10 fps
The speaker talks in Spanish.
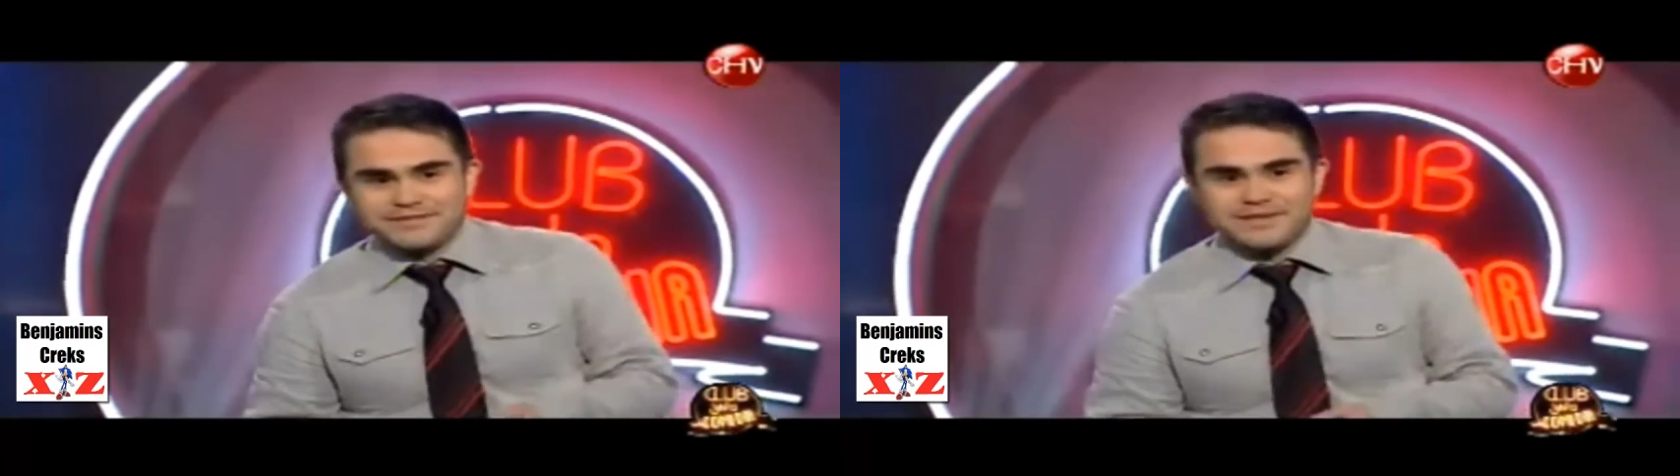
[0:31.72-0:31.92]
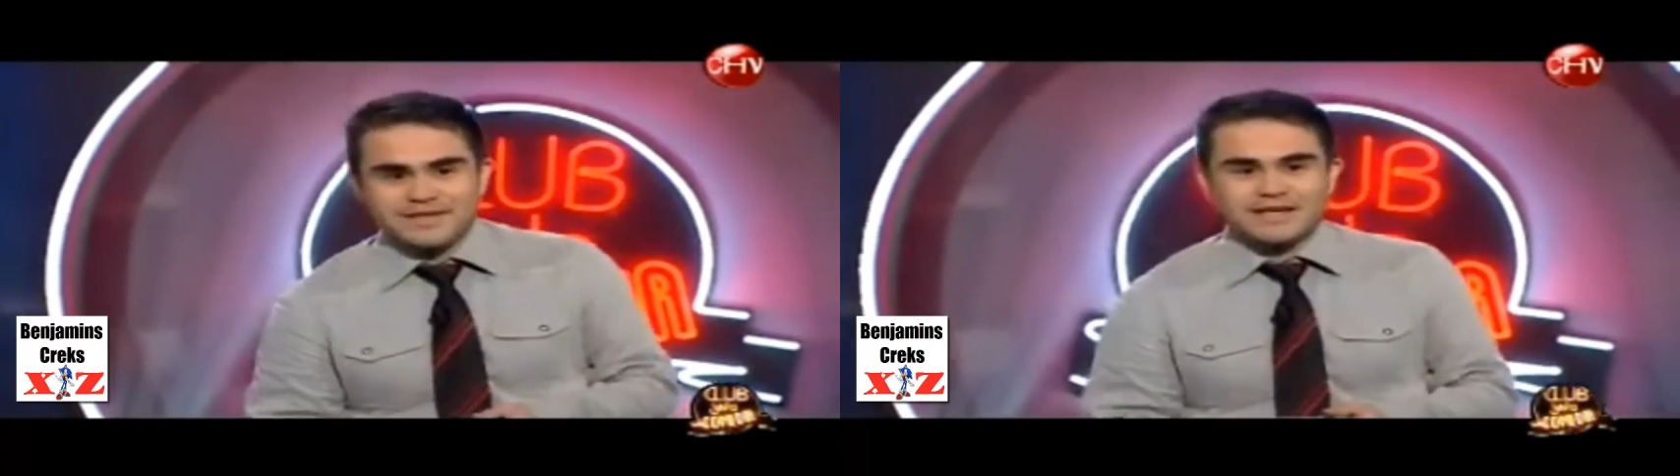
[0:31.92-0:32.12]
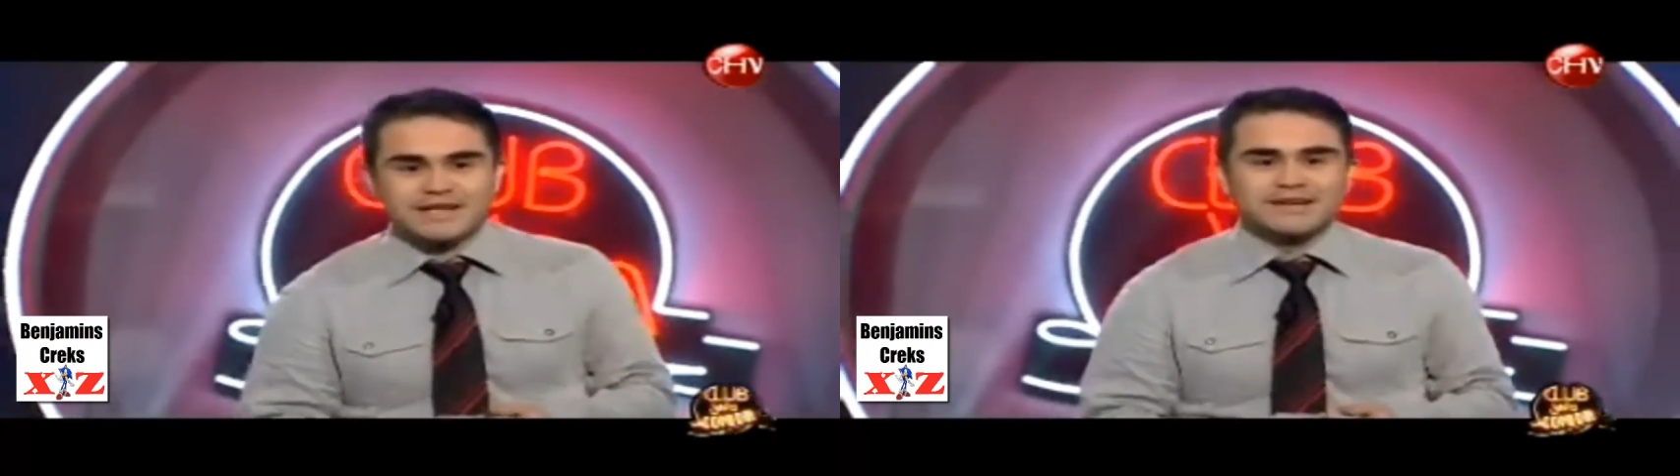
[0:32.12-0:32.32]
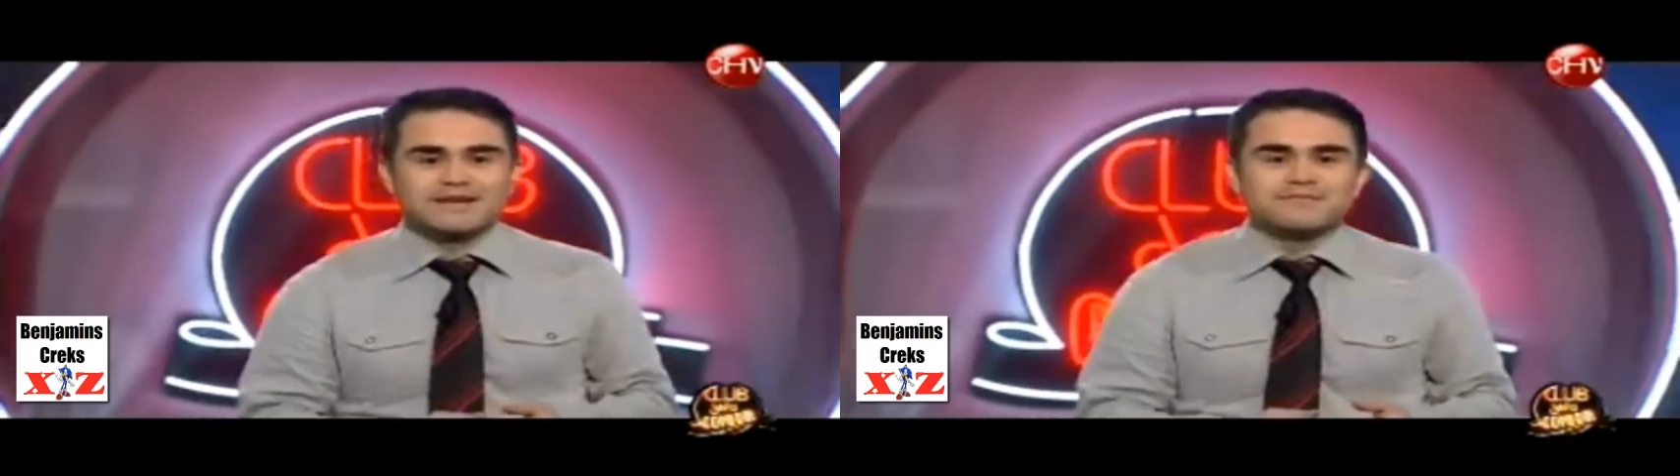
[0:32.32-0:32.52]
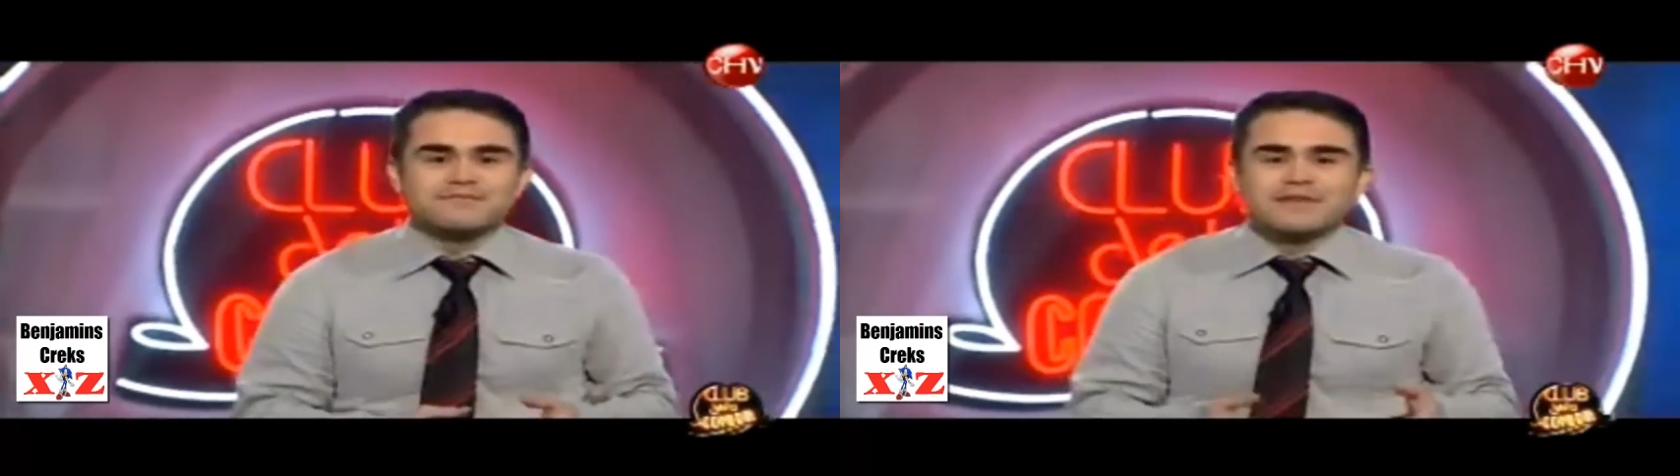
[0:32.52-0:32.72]
Qué
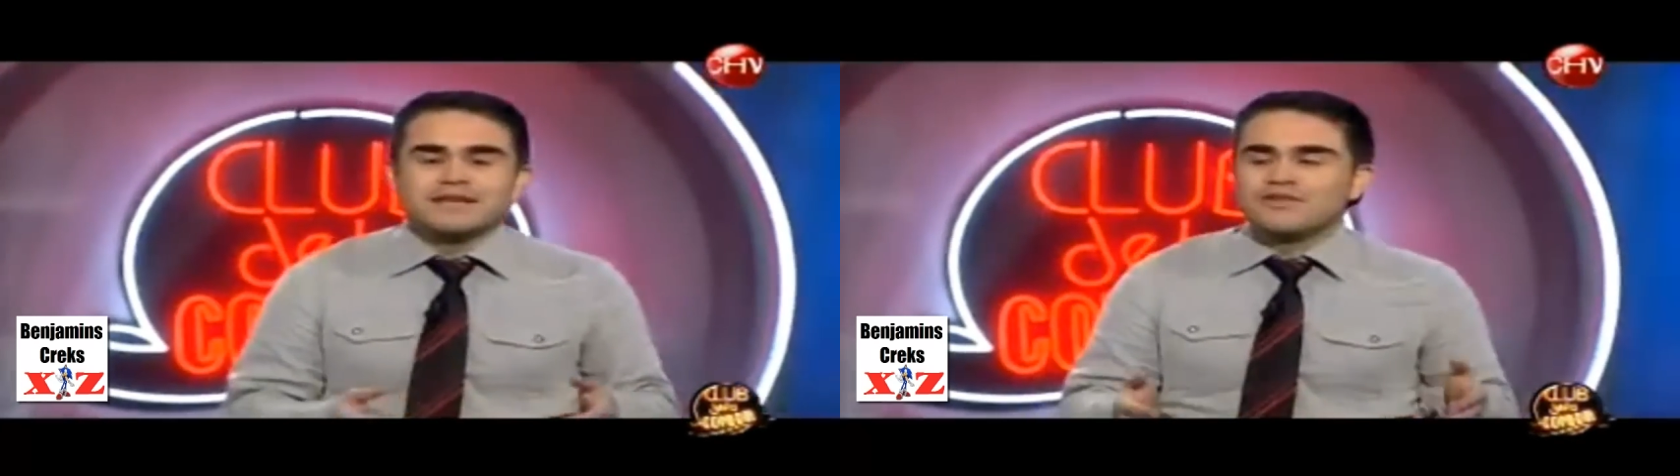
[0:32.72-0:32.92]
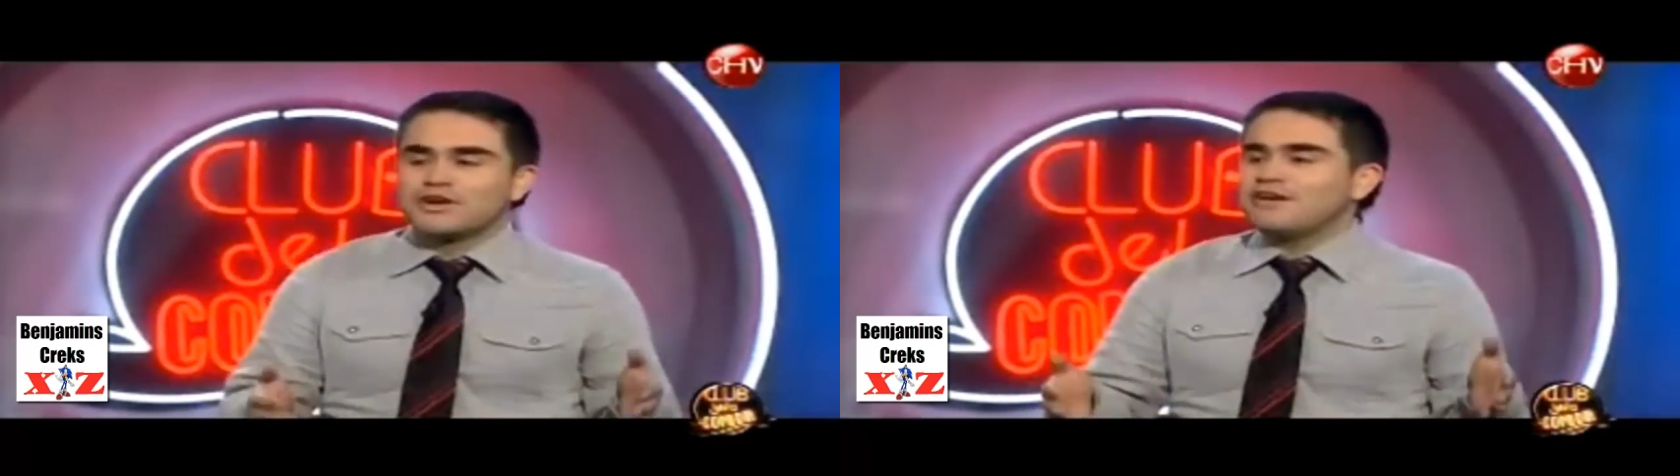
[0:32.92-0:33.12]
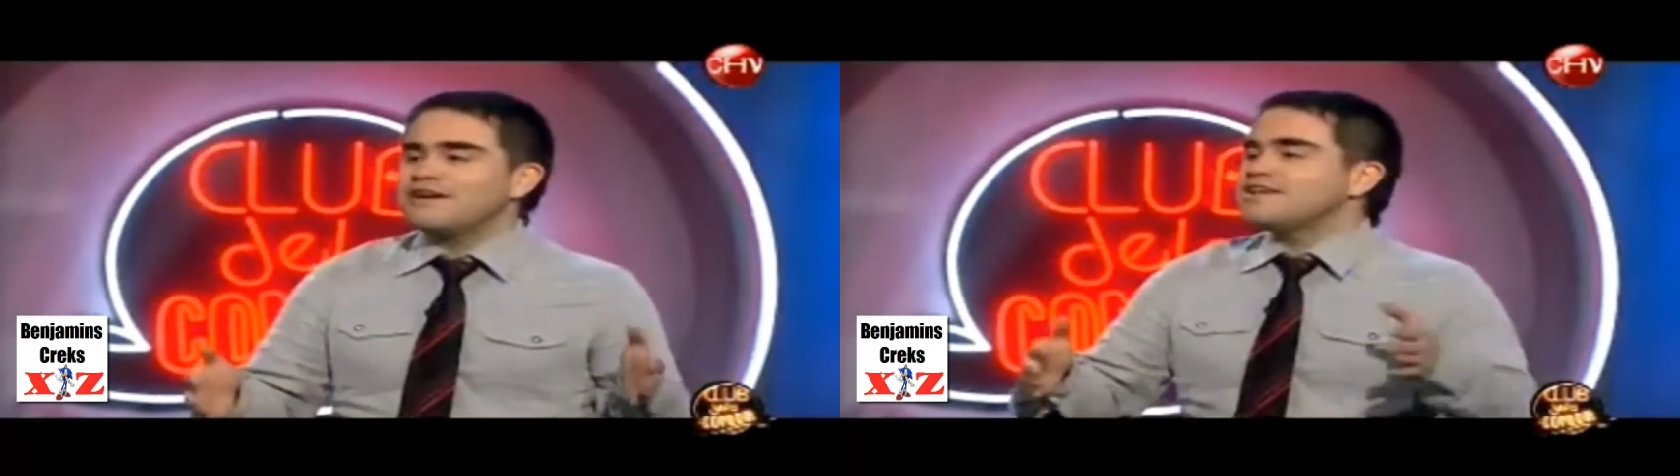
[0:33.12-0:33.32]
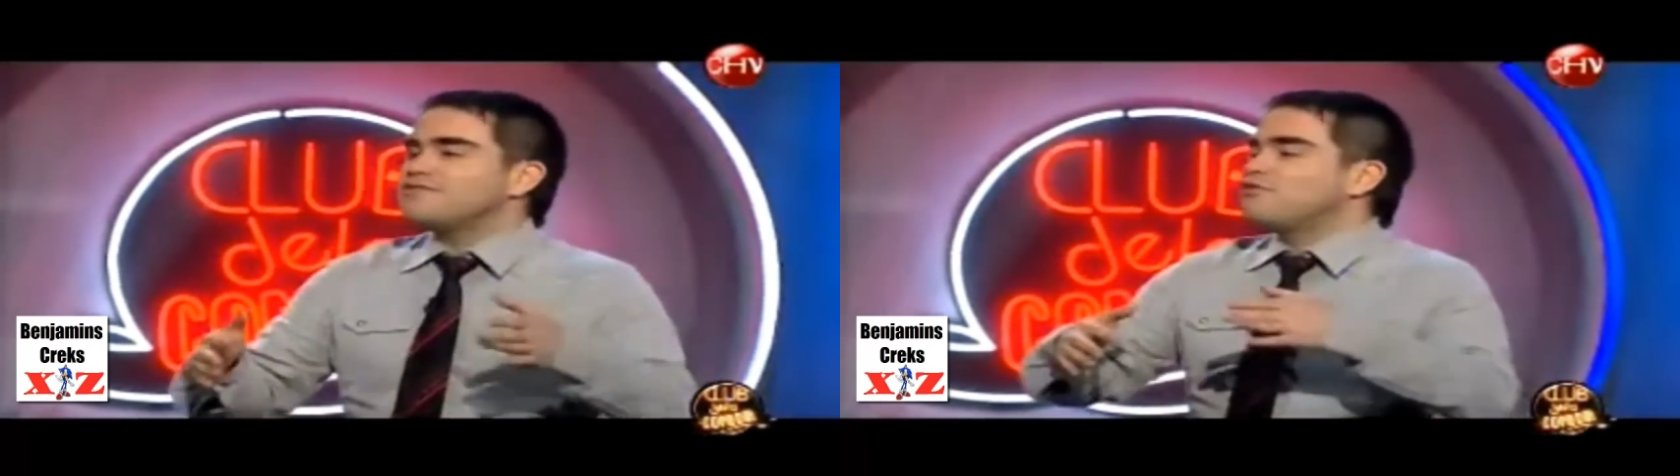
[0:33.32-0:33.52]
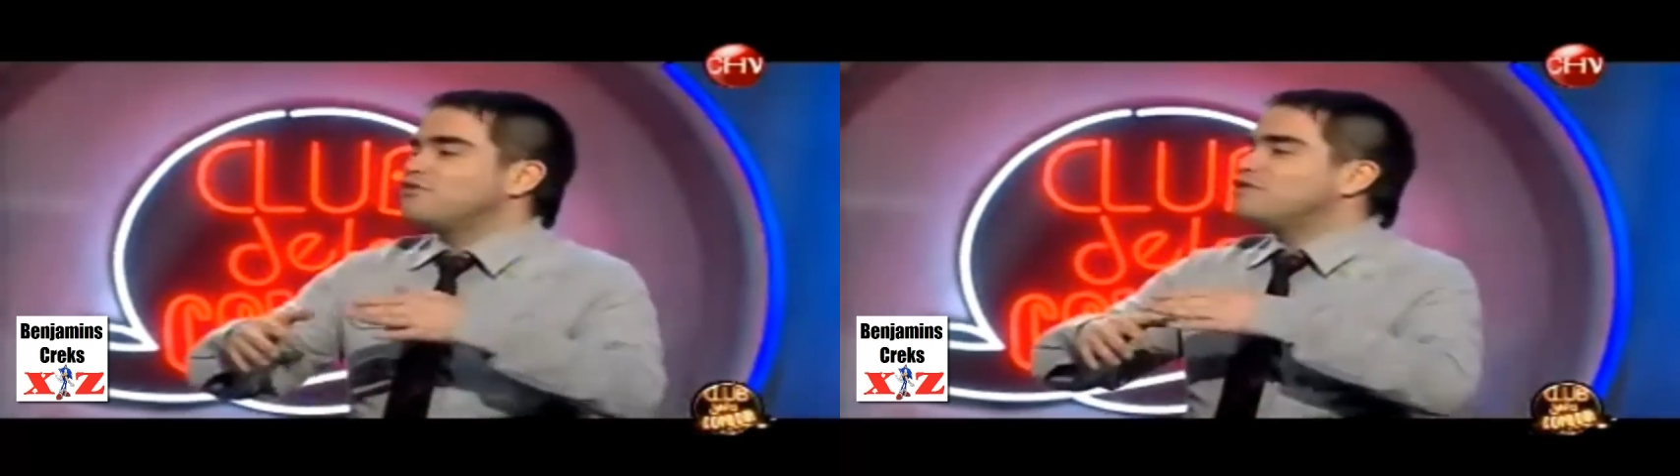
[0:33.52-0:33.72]
No quiero hablar de
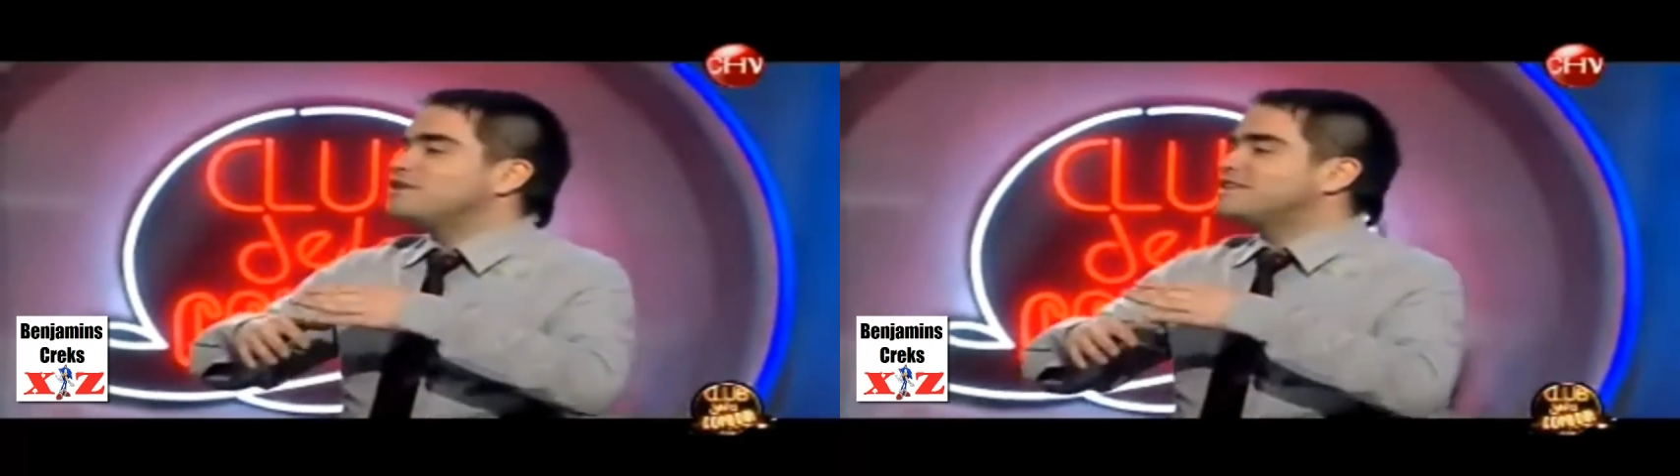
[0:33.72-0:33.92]
fútbol, de